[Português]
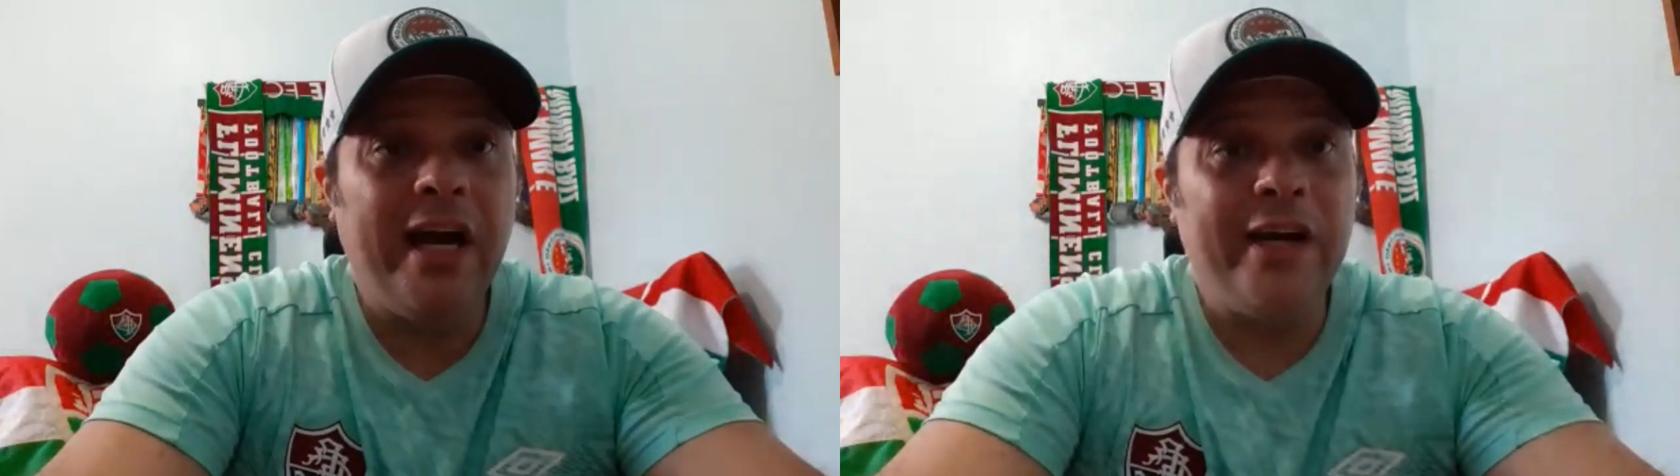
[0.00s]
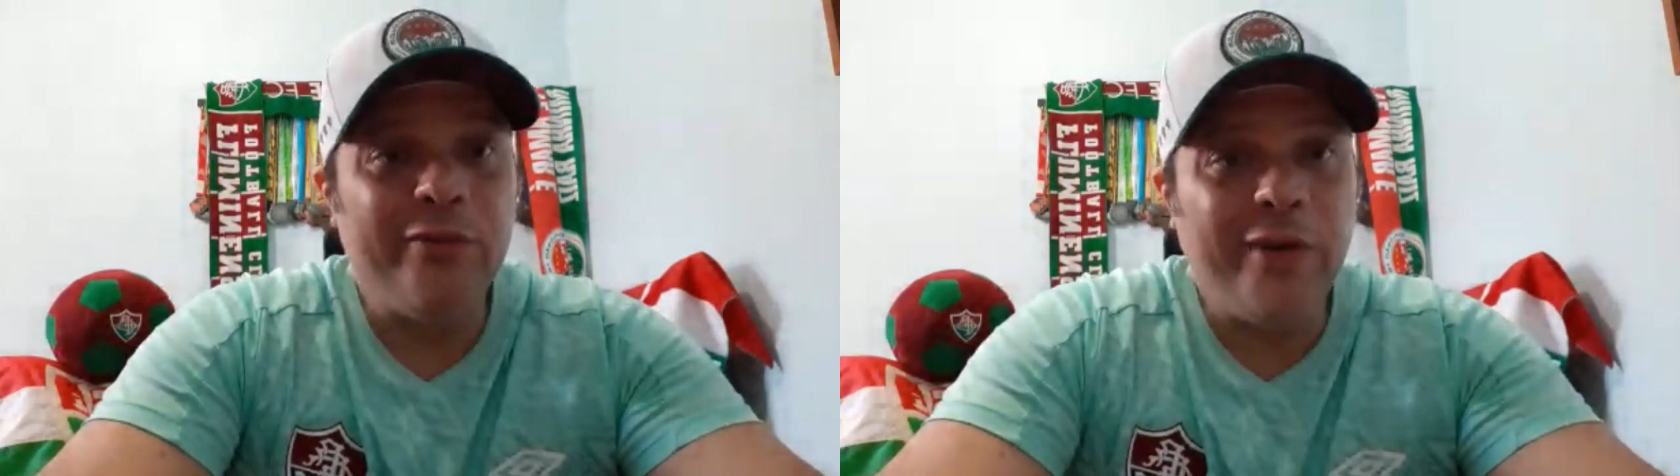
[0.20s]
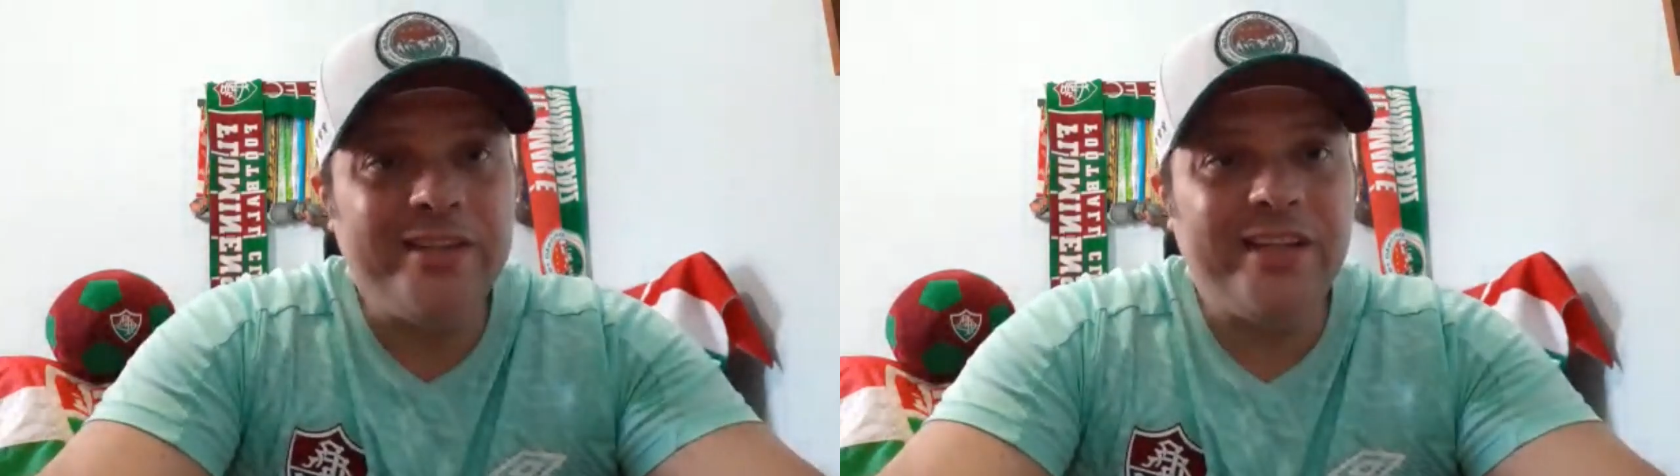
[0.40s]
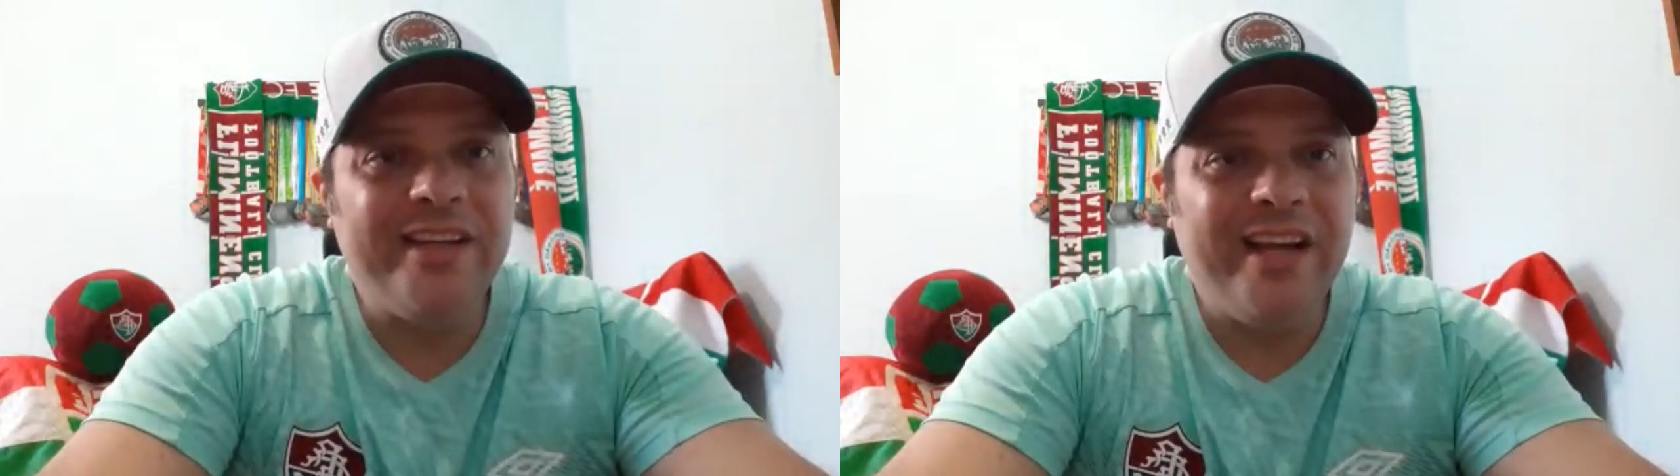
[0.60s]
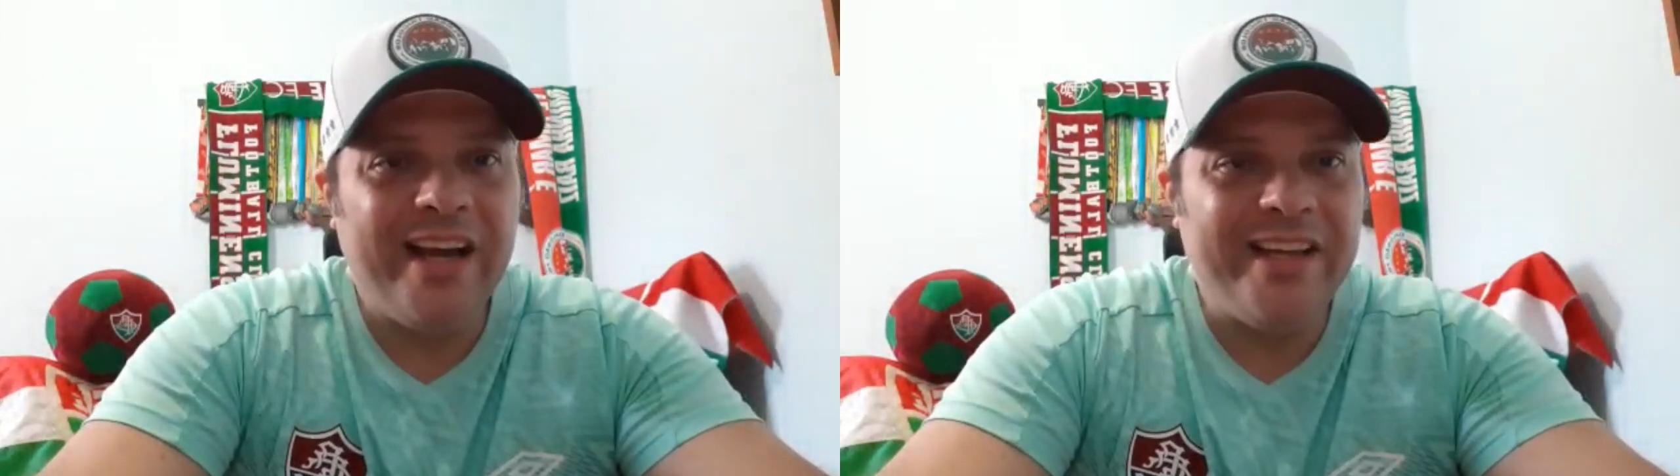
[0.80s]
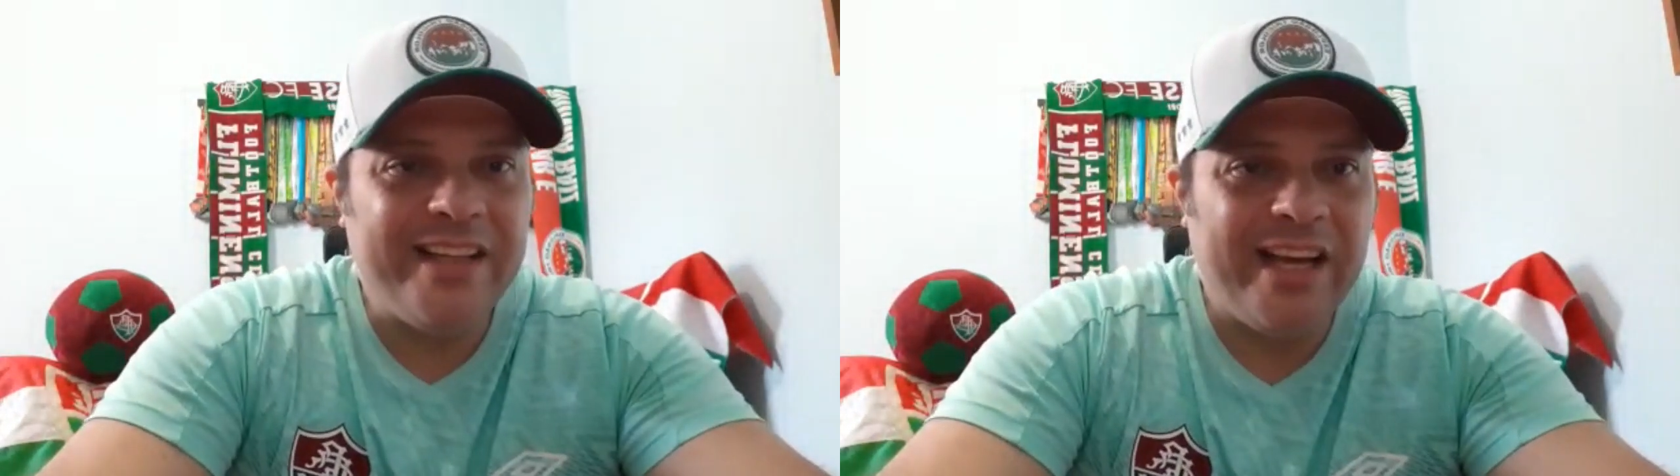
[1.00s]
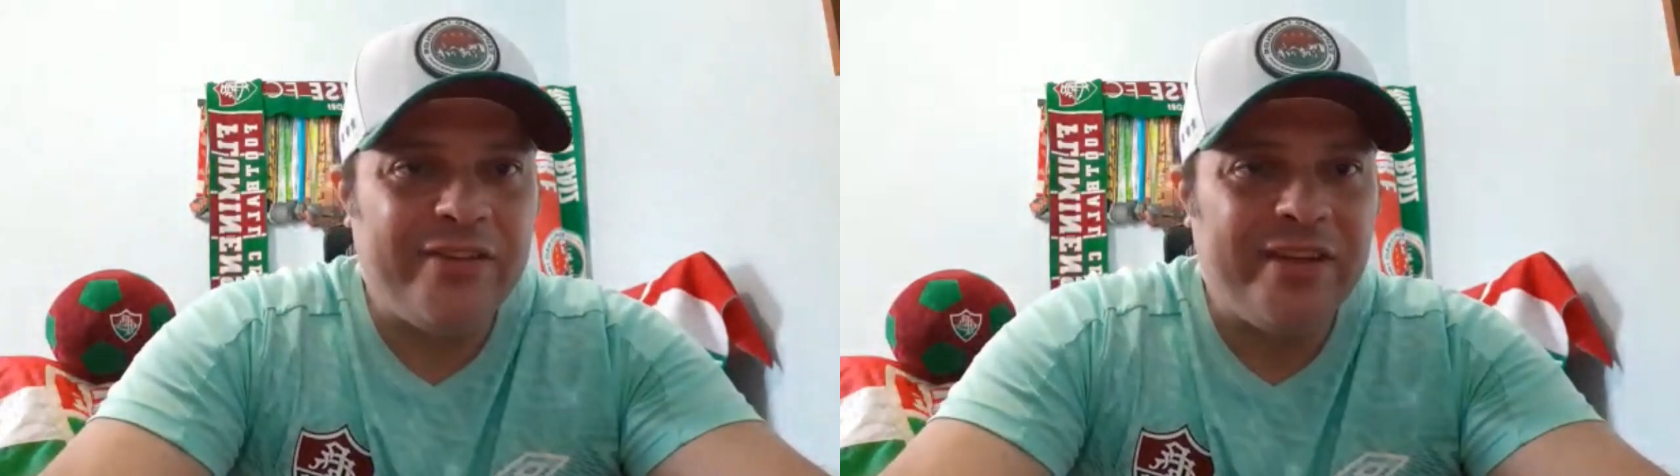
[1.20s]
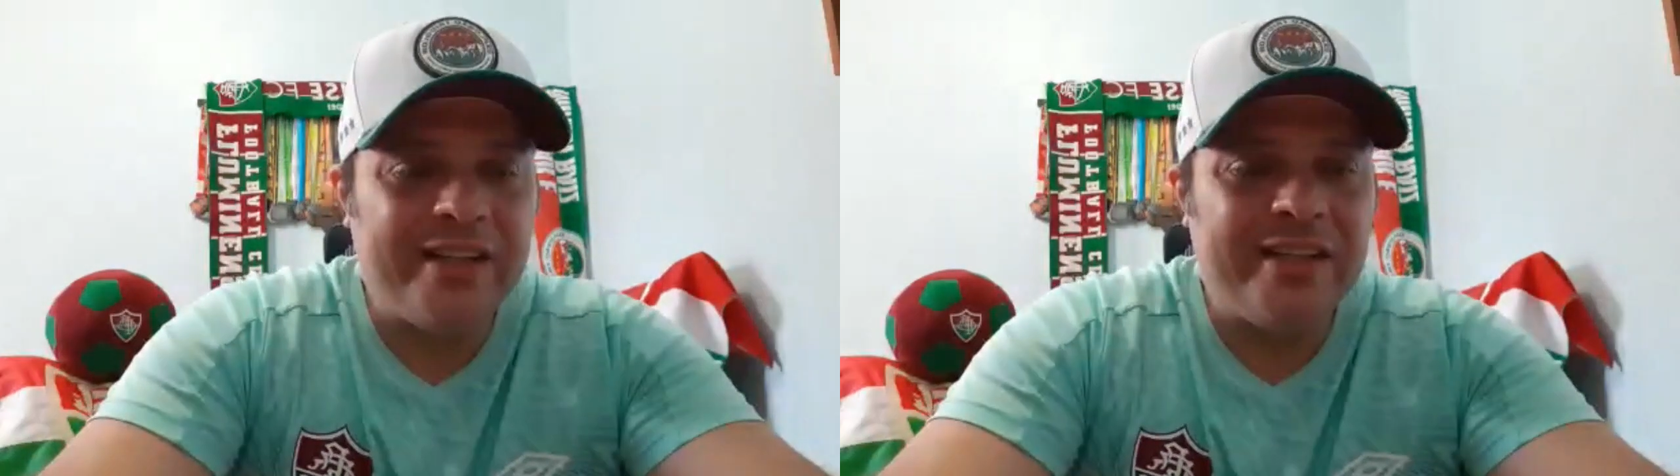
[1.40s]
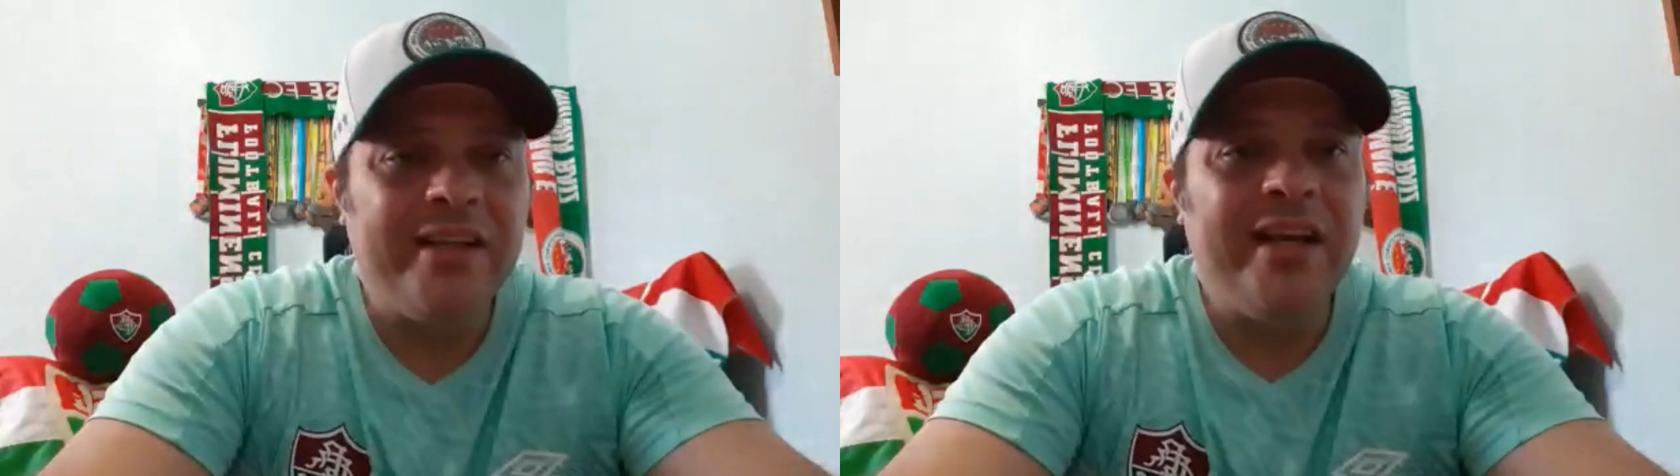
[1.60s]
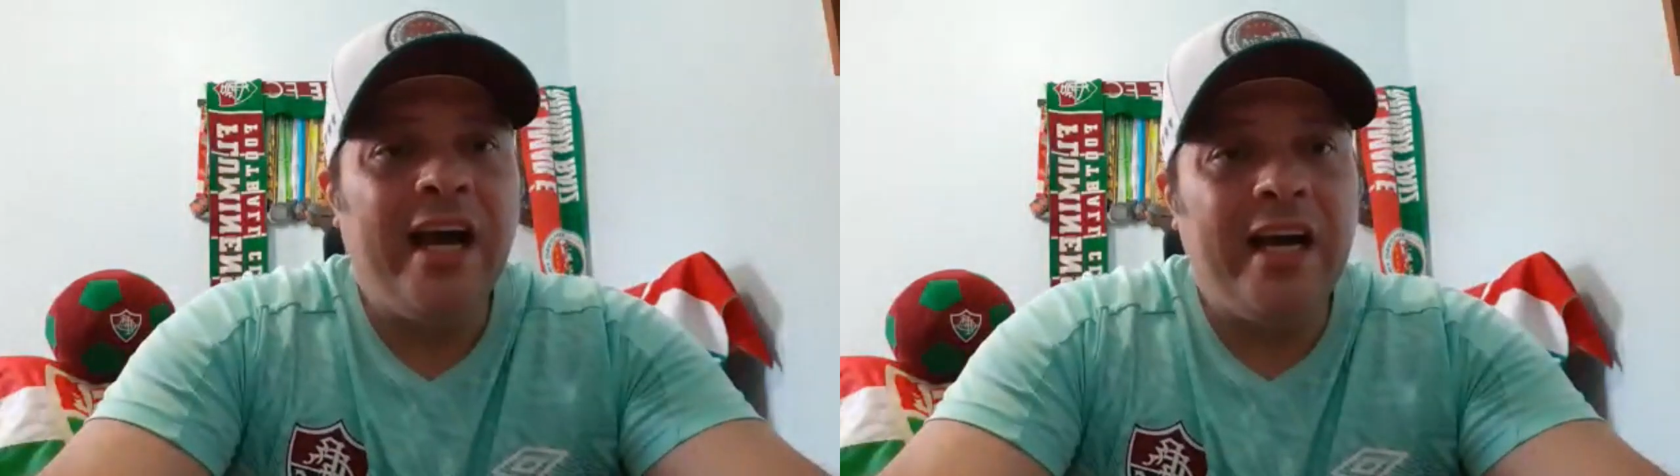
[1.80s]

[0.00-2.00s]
Anotem aí na agenda